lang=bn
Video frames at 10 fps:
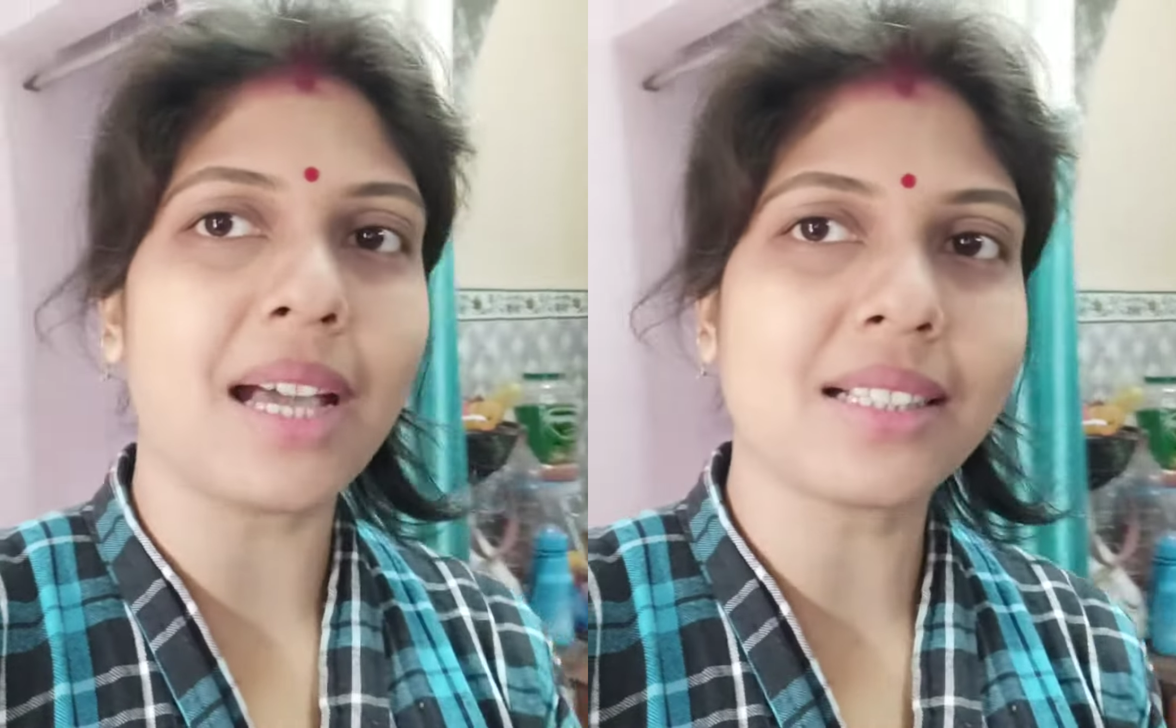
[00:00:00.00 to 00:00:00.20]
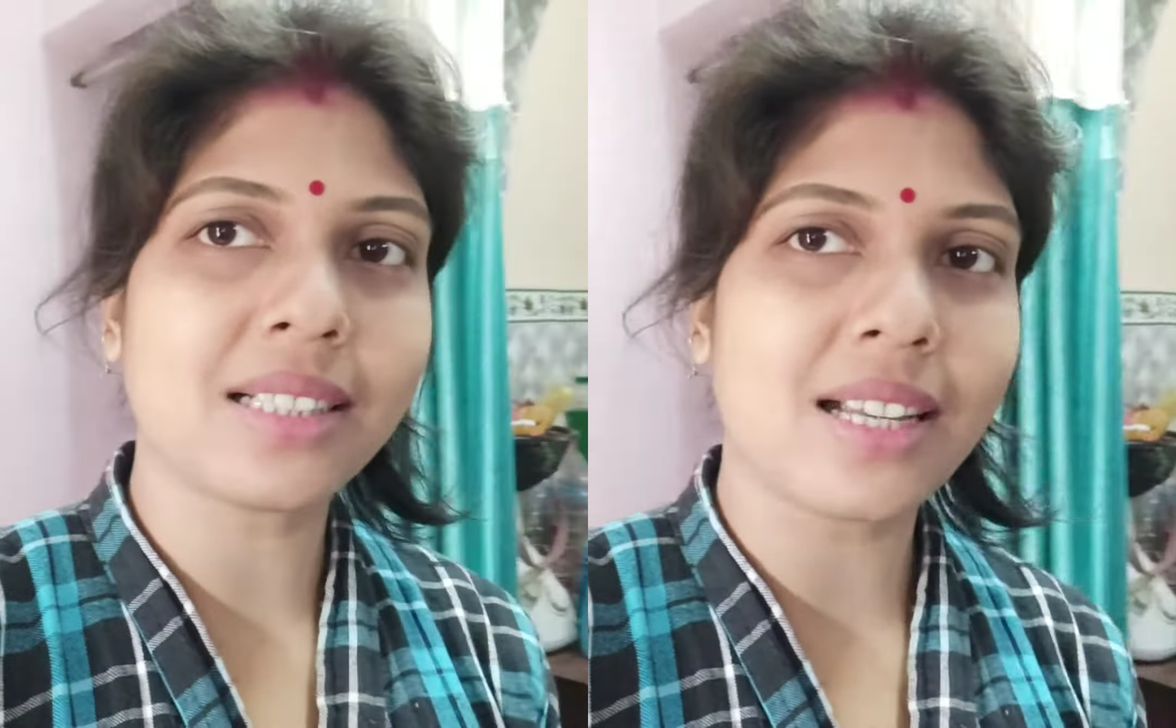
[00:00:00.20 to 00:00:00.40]

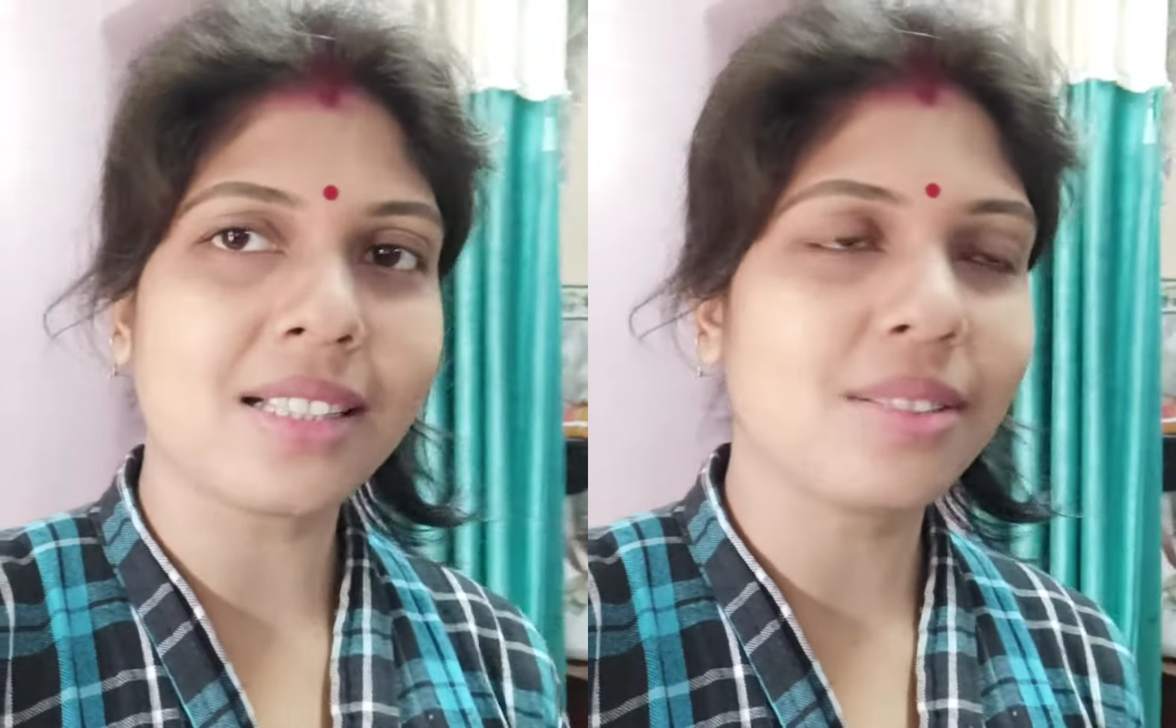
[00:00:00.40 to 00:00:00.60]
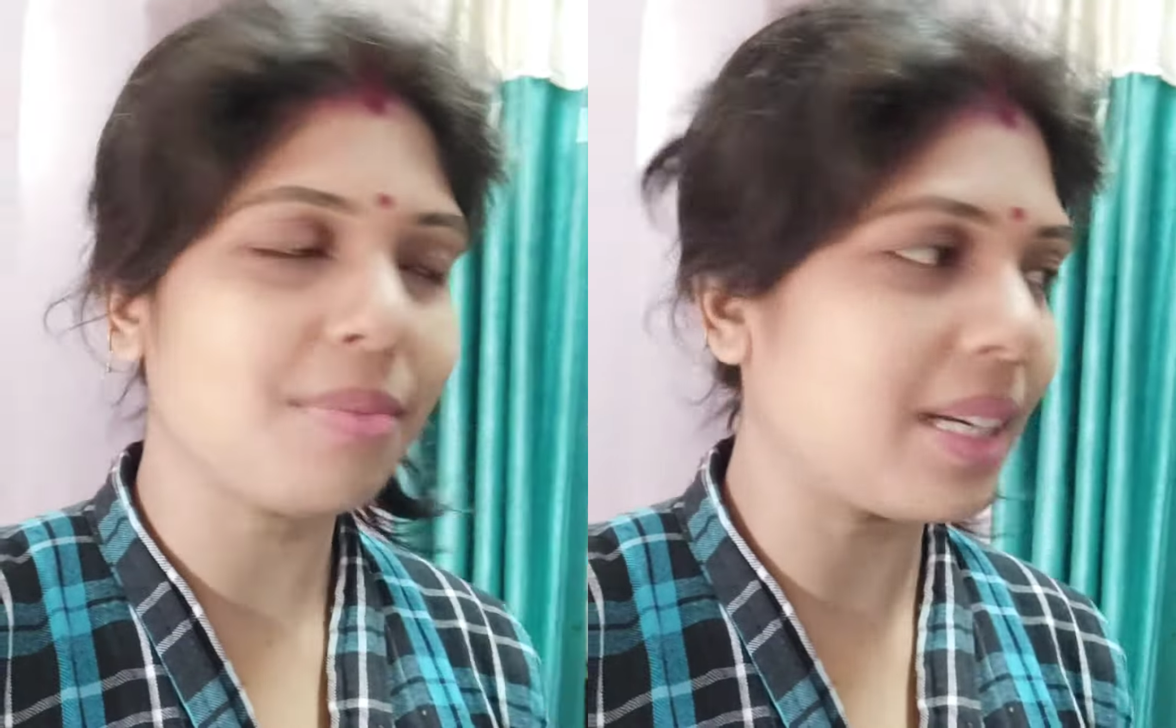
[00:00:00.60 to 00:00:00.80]
মাছ
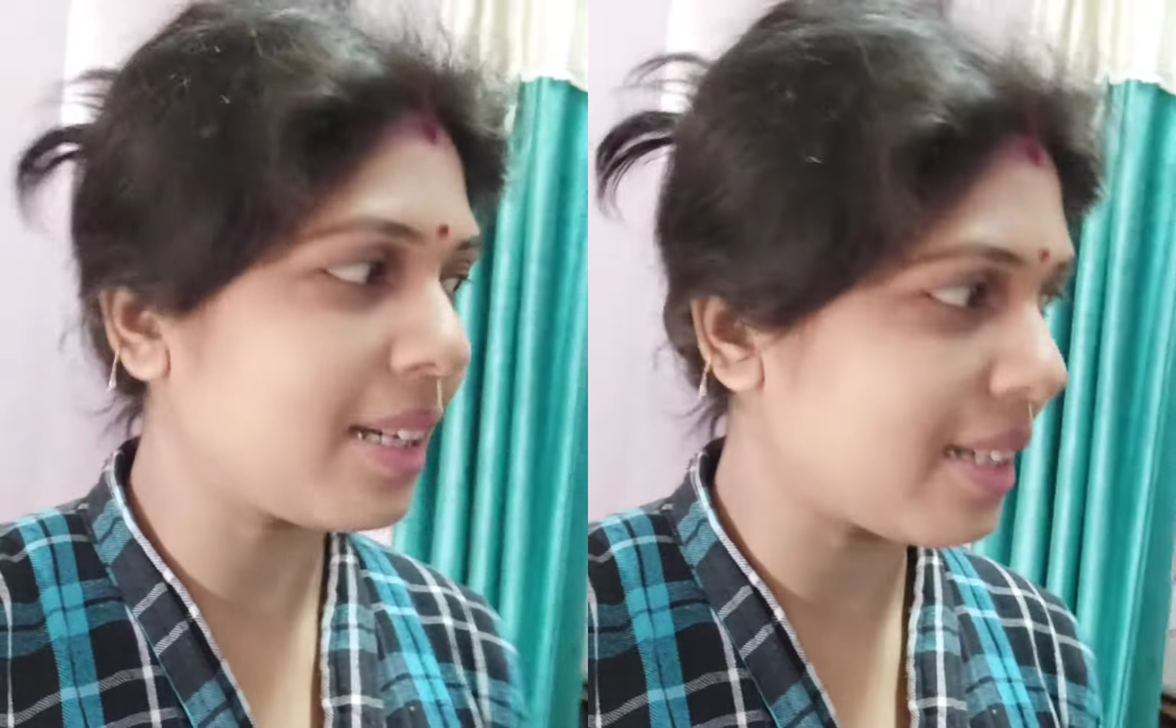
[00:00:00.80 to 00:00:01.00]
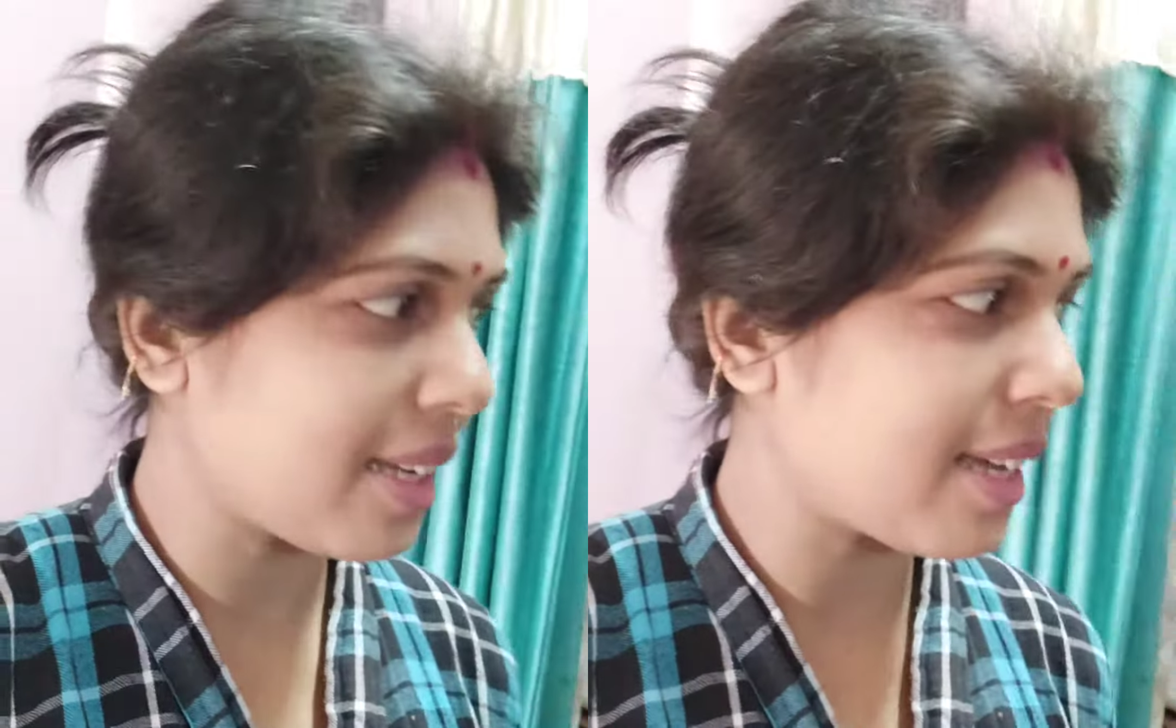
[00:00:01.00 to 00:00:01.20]
ঠাস
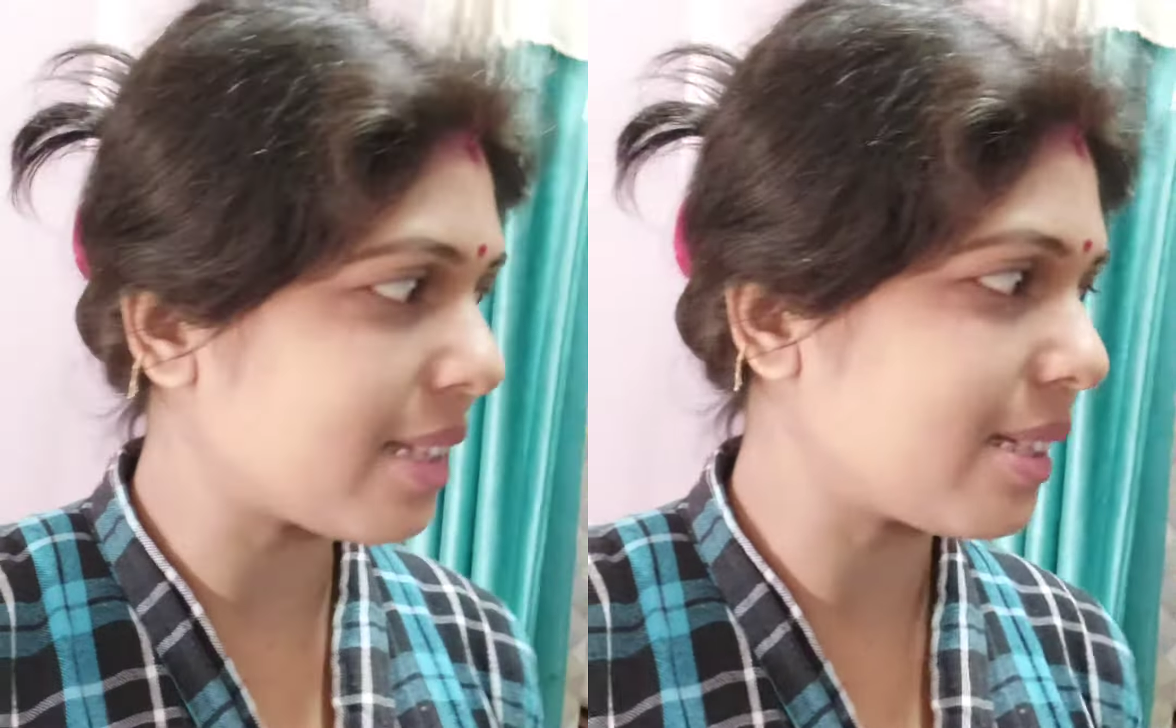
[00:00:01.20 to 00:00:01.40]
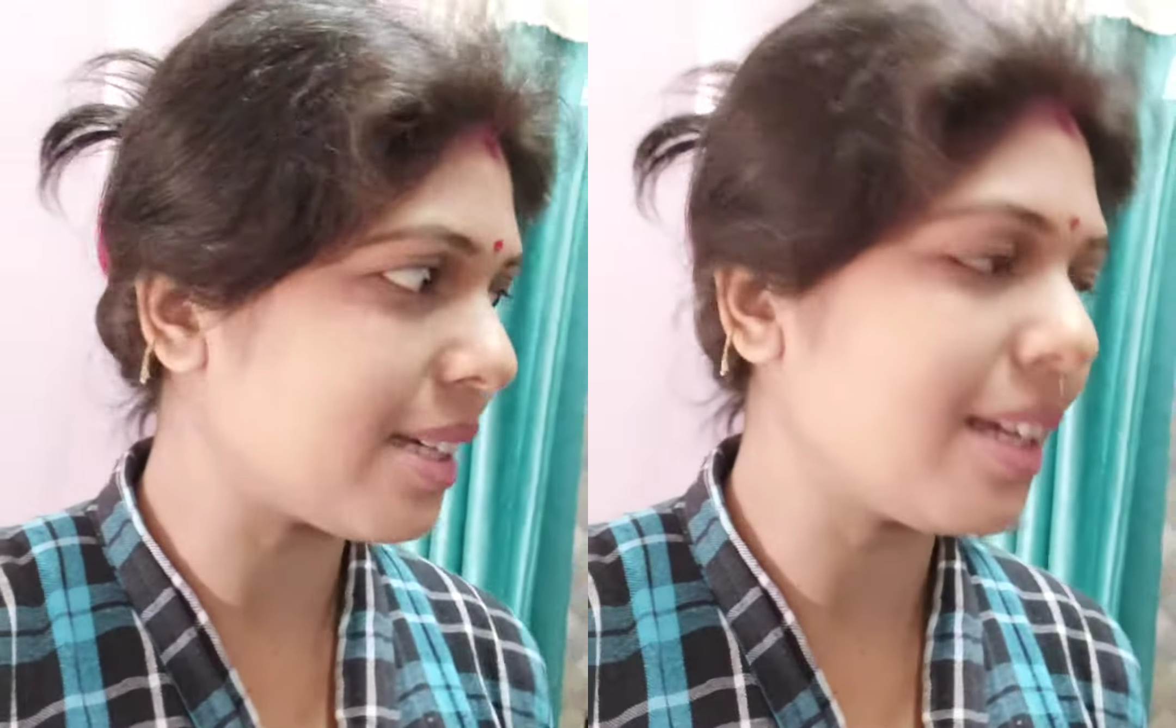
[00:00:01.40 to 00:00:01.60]
মেরে নিয়ে
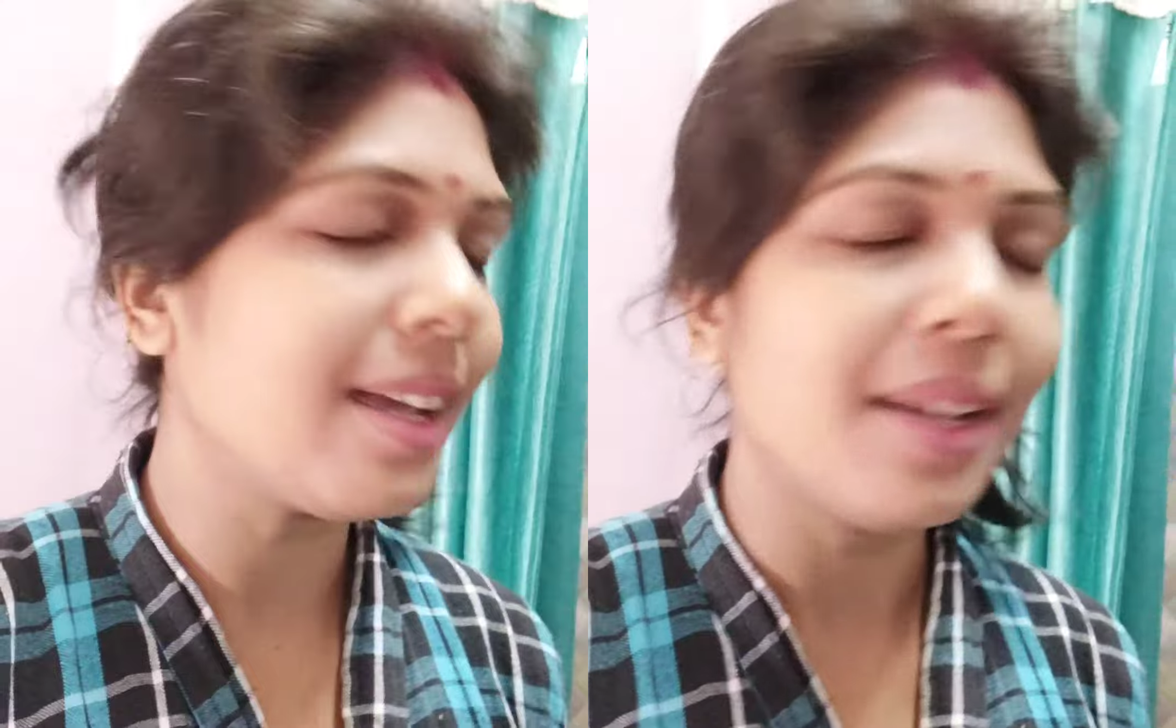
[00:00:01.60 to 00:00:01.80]
আসছে